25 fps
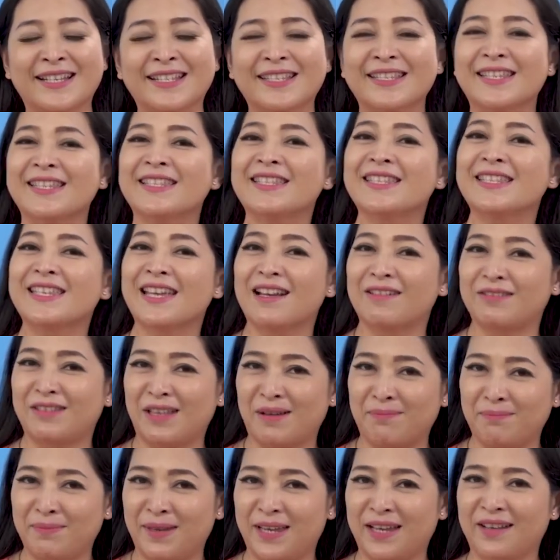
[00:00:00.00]
Xin chào
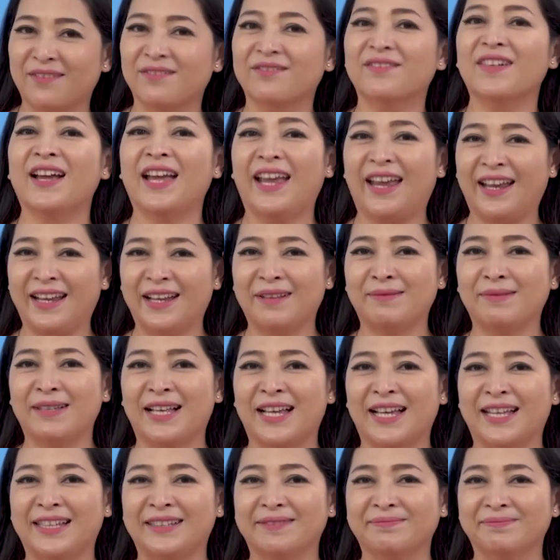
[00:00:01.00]
tạm biệt và hẹn gặp
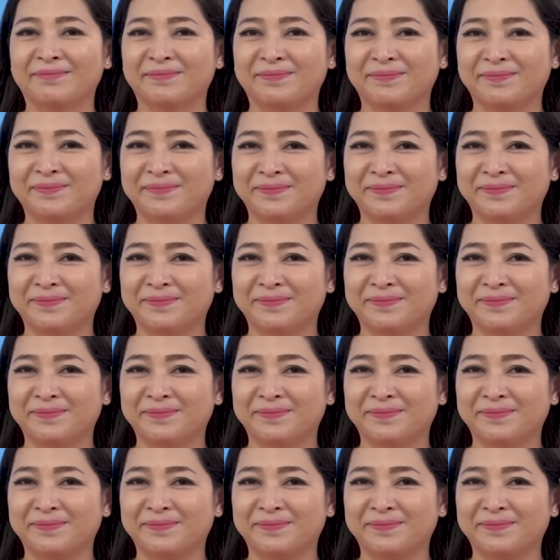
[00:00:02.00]
lại.